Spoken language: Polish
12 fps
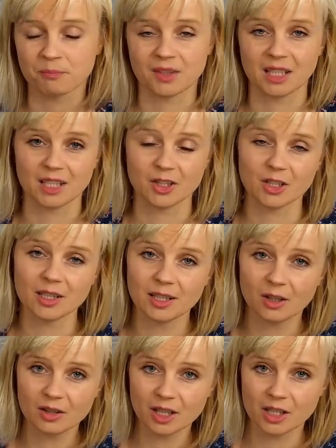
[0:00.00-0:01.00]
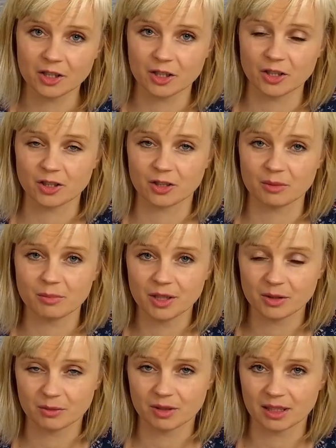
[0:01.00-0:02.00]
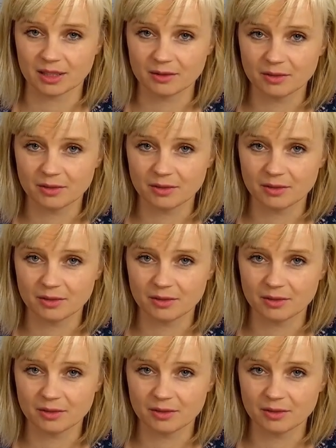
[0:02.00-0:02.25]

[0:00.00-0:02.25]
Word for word: Jeżeli okaże się, że będą dla nas